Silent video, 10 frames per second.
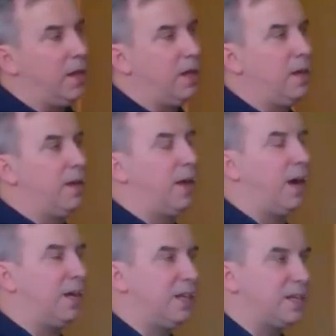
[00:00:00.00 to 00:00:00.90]
E,
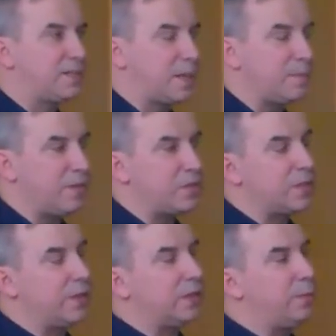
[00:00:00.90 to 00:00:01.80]
ale tam na
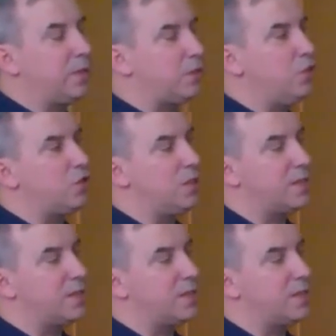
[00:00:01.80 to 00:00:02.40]
Wojskowej Akademii Technicznej